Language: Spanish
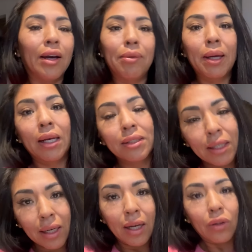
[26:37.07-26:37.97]
Me cansé
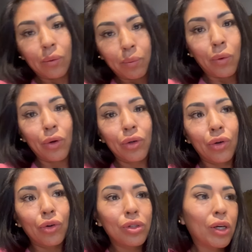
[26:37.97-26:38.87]
de caldo de
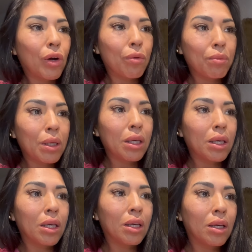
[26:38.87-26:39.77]
pollo. Hoy día
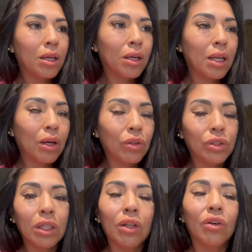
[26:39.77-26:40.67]
comí
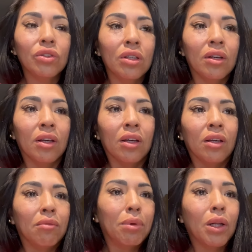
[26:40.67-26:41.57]
langostinos.
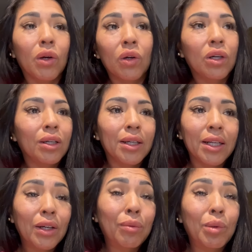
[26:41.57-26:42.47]
Pero
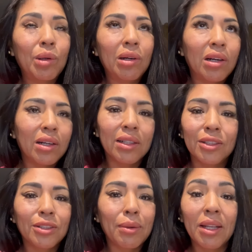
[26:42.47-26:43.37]
era como... Ah,
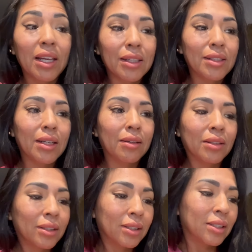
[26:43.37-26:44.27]
no sabía ni qué hacer.
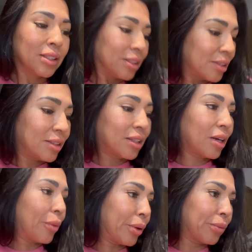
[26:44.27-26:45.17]
Así
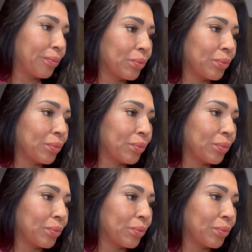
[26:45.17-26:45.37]
que bueno,